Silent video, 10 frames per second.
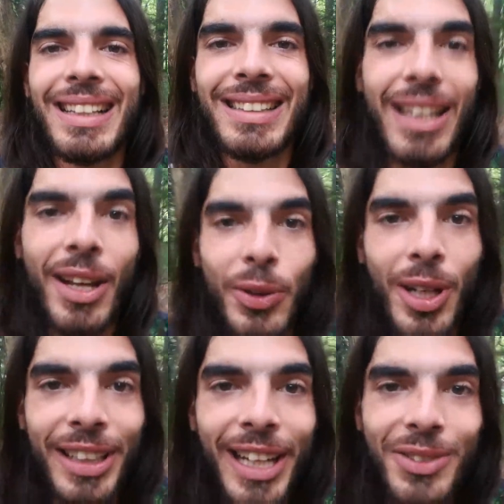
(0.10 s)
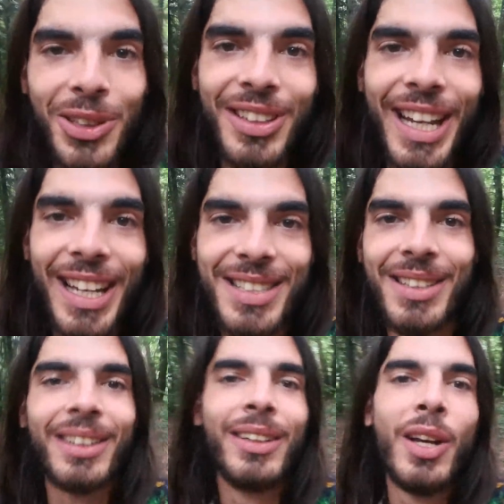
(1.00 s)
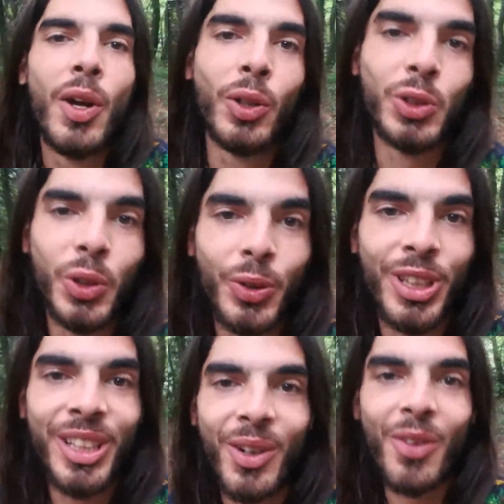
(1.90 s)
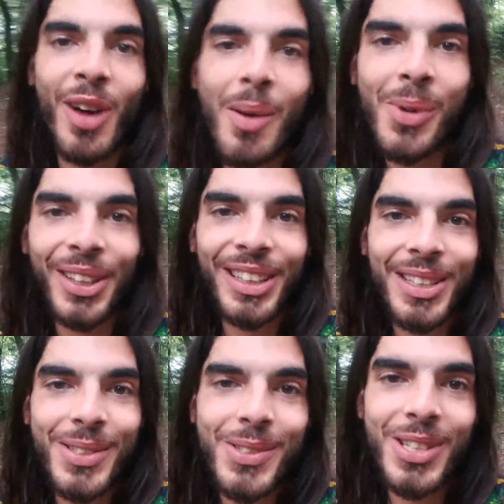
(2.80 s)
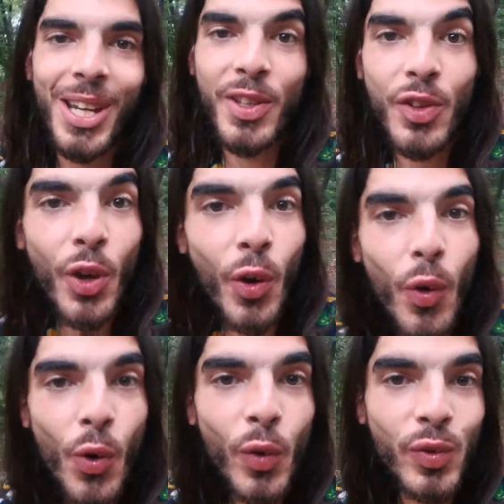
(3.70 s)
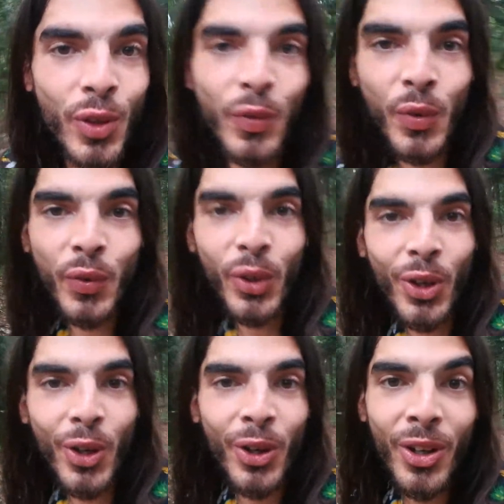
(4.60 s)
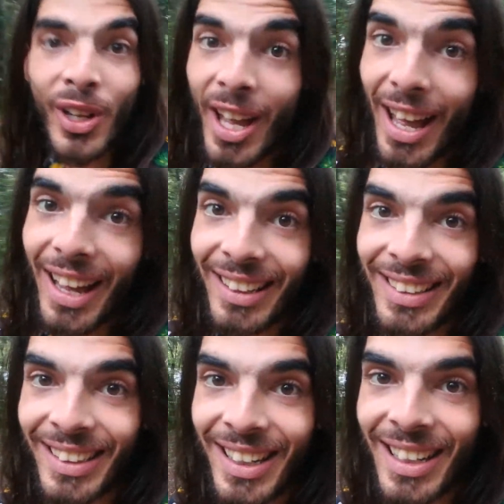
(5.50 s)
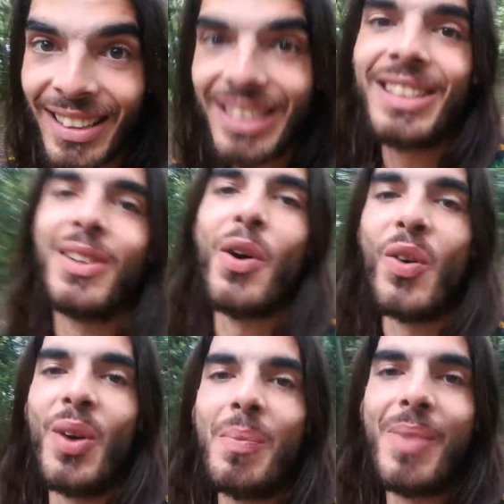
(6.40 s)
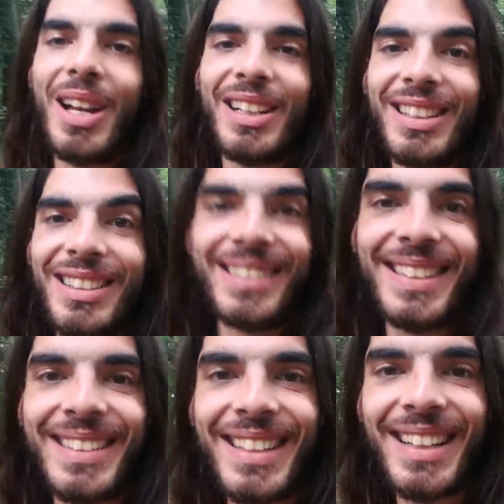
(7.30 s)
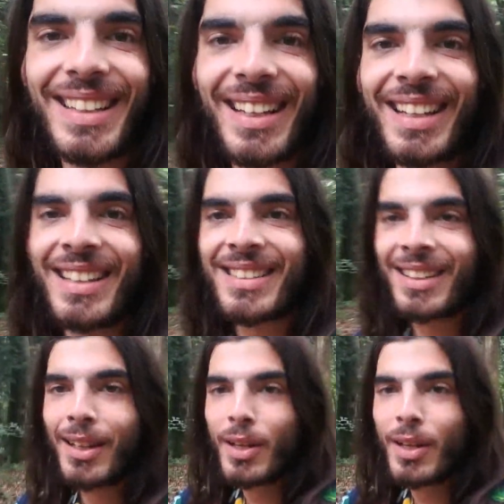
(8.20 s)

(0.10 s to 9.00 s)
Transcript: Salut à toi, créature terrestre. Aujourd'hui, on va aborder un sujet de ouf, de fou furieux, intergalactique. On va parler des extraterrestres.